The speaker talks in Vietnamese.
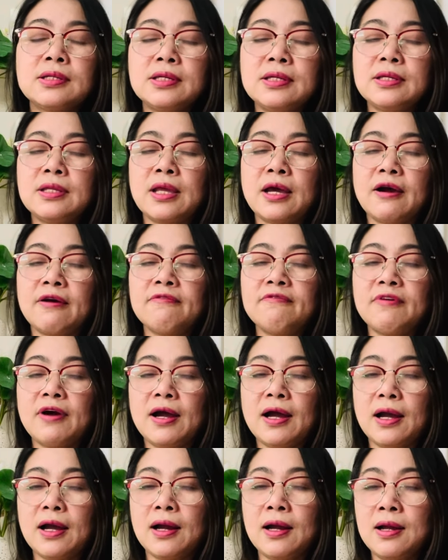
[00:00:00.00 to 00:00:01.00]
kiên nhẫn
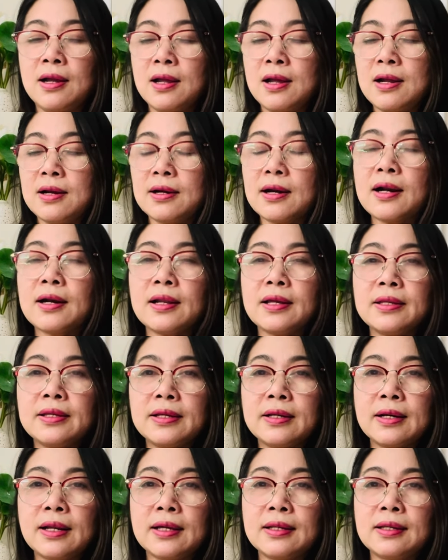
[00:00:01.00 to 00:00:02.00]
và rất là
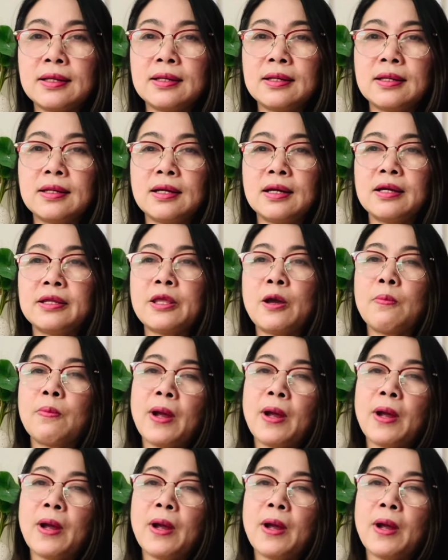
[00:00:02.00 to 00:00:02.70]
hiền lành à, giọng